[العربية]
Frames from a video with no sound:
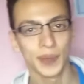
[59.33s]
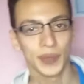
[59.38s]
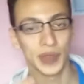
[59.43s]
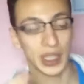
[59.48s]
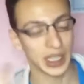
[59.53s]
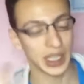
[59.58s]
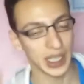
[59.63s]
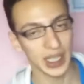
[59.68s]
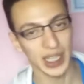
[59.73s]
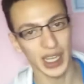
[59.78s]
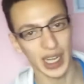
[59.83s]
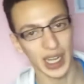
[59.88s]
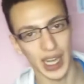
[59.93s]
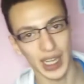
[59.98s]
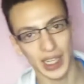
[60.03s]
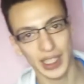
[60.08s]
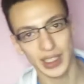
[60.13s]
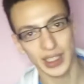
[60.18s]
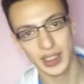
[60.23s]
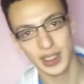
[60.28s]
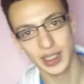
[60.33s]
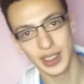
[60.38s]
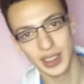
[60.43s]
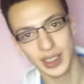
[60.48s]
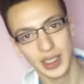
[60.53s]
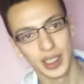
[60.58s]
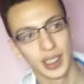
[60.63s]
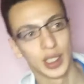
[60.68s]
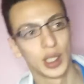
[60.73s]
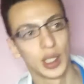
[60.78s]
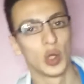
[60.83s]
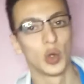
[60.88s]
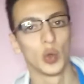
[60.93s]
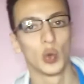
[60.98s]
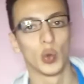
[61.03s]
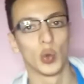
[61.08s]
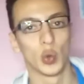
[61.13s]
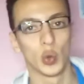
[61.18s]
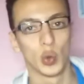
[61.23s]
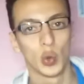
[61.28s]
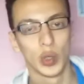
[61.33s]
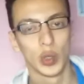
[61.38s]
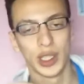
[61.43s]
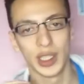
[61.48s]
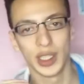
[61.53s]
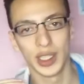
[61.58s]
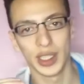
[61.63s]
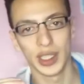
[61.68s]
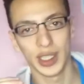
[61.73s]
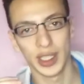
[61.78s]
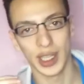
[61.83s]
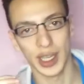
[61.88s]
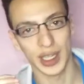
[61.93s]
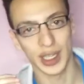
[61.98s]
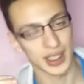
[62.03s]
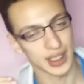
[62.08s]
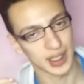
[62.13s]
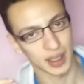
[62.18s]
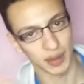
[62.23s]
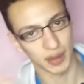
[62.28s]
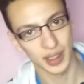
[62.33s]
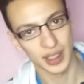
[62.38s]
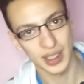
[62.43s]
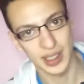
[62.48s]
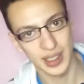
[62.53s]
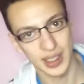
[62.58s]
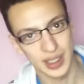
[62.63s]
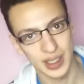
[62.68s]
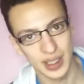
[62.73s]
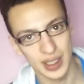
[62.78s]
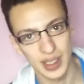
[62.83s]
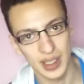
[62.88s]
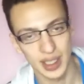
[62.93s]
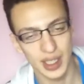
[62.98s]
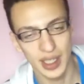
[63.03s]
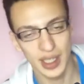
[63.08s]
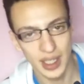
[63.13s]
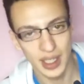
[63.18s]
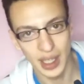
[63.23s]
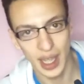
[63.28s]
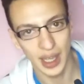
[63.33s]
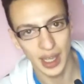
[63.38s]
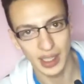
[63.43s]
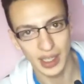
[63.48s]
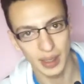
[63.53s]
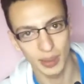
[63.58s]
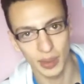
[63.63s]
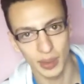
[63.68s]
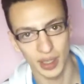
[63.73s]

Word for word: ايه هي الحاجات دي وهنستفيد از... ايه يعني لما